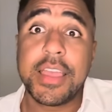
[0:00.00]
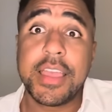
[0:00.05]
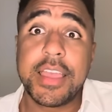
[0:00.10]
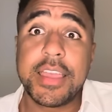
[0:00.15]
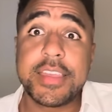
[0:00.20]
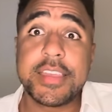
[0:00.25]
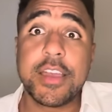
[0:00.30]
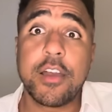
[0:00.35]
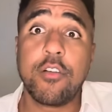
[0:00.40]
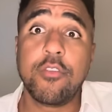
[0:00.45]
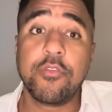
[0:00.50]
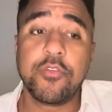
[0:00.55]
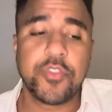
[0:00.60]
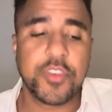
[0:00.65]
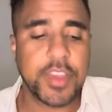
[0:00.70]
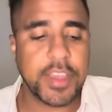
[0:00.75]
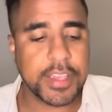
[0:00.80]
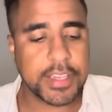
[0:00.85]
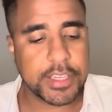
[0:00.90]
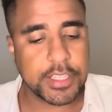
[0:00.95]
e
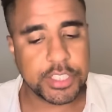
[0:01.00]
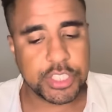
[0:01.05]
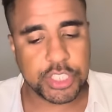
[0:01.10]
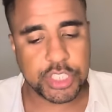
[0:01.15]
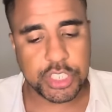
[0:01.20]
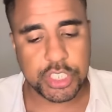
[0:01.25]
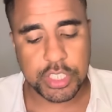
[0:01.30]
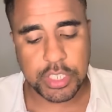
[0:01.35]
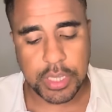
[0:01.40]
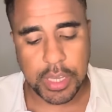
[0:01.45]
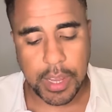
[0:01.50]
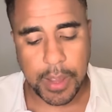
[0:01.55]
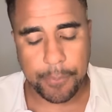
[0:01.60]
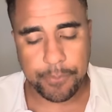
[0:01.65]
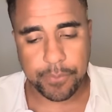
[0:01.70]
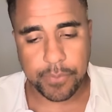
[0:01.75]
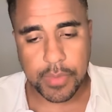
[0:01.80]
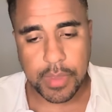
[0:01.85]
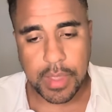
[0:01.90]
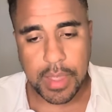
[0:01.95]
ver que
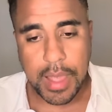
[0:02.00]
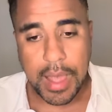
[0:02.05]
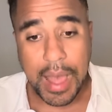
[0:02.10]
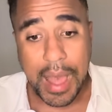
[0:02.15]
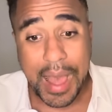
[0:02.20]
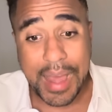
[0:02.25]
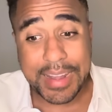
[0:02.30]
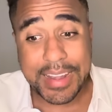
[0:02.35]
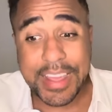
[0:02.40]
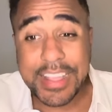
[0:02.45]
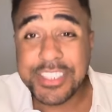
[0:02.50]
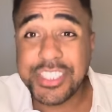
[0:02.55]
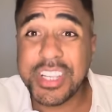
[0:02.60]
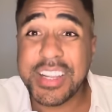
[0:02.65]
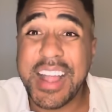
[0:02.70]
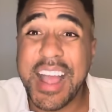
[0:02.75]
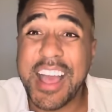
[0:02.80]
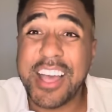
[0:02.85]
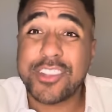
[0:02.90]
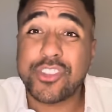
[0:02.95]
tinha, além de
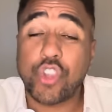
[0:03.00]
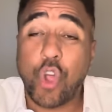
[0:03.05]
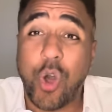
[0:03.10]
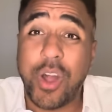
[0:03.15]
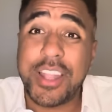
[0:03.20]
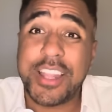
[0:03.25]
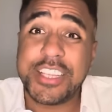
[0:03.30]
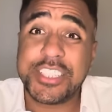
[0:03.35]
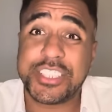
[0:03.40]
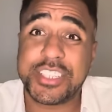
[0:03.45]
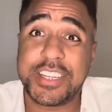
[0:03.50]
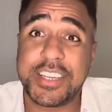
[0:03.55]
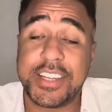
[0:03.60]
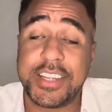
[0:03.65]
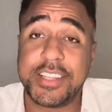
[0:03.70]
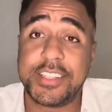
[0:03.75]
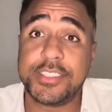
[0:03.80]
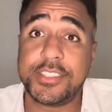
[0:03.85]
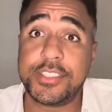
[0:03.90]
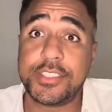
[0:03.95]
cartolas
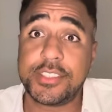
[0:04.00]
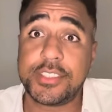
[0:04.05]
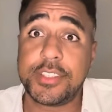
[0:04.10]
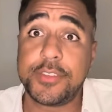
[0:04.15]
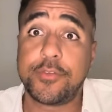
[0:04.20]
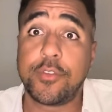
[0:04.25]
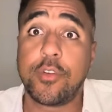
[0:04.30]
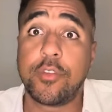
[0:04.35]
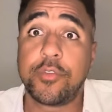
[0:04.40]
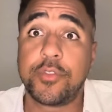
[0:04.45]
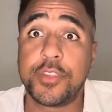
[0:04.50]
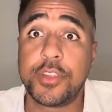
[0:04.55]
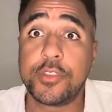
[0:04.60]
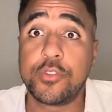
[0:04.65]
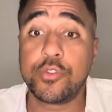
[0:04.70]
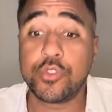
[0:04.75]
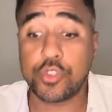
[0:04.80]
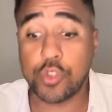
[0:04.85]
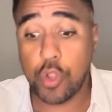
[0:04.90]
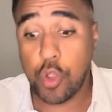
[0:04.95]
grandes
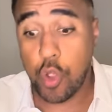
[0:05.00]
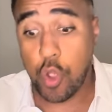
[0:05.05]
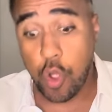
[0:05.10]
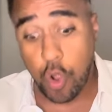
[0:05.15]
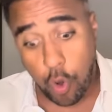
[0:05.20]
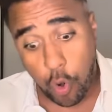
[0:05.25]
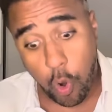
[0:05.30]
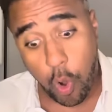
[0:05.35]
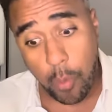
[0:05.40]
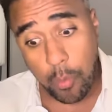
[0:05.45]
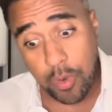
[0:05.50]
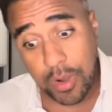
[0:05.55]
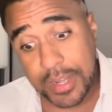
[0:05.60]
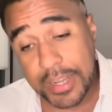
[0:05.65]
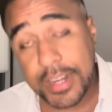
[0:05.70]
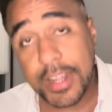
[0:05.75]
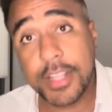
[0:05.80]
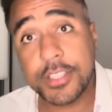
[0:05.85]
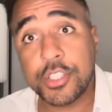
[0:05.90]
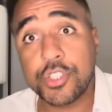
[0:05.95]
envolvidos, como
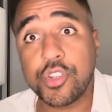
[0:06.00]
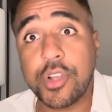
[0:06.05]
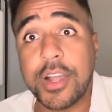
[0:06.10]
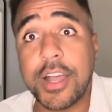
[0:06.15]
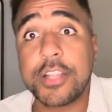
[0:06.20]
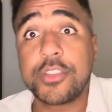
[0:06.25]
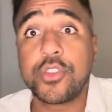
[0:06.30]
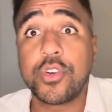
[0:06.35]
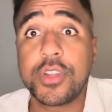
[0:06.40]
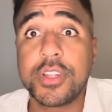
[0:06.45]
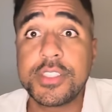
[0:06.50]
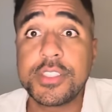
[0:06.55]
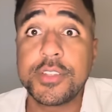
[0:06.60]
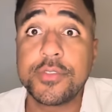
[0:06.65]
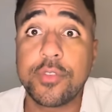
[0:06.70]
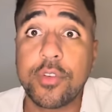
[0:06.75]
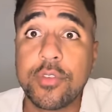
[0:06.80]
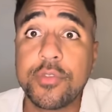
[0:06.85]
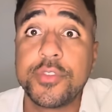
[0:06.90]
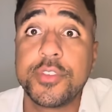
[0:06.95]
grandes jogadores
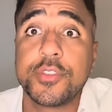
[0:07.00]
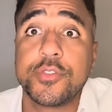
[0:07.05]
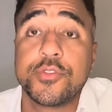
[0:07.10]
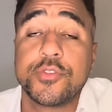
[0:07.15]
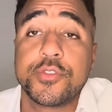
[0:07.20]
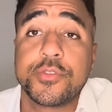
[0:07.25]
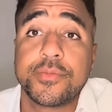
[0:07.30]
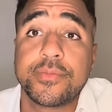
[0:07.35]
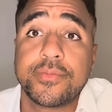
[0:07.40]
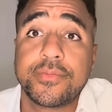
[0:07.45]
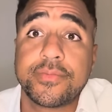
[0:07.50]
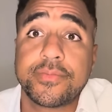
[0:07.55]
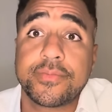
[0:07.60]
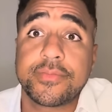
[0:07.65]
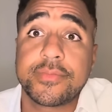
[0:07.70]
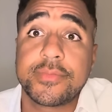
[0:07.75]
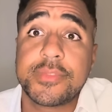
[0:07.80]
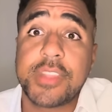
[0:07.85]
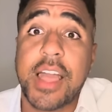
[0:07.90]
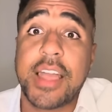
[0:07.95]
envolvidos.
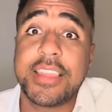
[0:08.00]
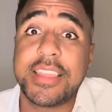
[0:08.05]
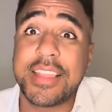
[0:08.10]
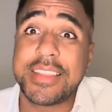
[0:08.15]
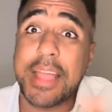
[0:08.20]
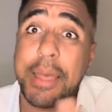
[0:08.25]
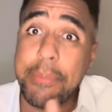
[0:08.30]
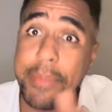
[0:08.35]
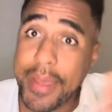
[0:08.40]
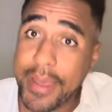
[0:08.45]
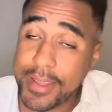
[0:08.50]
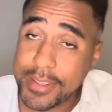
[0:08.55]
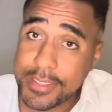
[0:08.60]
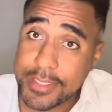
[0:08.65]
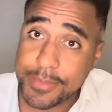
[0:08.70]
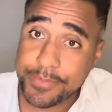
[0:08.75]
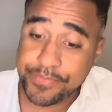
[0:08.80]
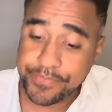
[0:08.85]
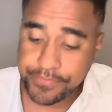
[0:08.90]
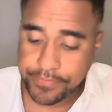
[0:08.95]
Tá? Ia dar merda.